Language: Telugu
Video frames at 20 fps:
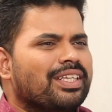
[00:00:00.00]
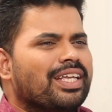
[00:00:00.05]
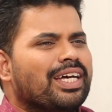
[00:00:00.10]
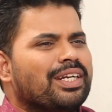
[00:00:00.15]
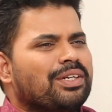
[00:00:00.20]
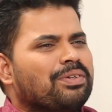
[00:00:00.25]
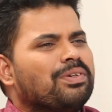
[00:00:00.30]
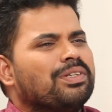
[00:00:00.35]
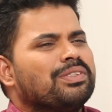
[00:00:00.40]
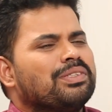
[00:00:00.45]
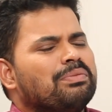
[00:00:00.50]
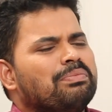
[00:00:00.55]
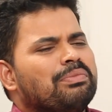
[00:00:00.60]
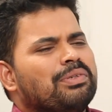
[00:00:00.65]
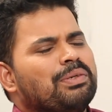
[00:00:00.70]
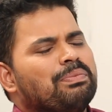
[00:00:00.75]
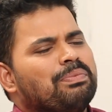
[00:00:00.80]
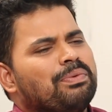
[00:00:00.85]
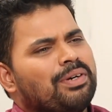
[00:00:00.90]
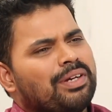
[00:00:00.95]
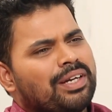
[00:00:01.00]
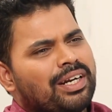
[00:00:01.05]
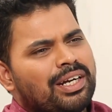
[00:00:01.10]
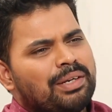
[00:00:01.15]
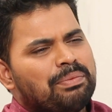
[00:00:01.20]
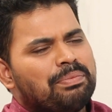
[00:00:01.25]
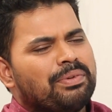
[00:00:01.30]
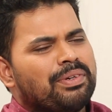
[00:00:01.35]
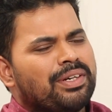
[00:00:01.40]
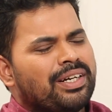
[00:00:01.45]
దానికోసం మీరు
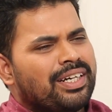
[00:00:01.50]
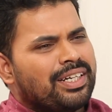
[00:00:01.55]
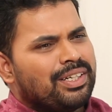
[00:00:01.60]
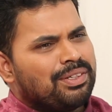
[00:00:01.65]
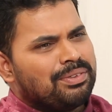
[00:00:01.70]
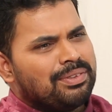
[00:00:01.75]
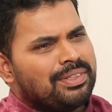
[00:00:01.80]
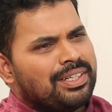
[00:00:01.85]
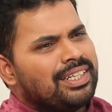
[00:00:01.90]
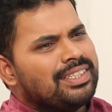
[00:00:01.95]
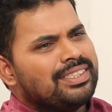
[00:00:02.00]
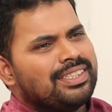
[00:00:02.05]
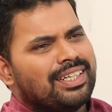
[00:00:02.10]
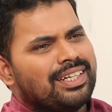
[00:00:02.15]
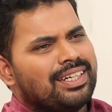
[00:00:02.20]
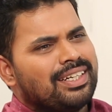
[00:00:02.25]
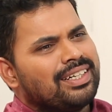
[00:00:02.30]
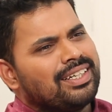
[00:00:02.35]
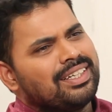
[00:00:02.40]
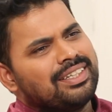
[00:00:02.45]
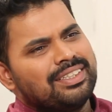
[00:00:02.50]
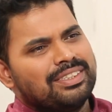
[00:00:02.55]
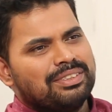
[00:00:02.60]
పోరాడి పోరాడి వదిలేశారంటారు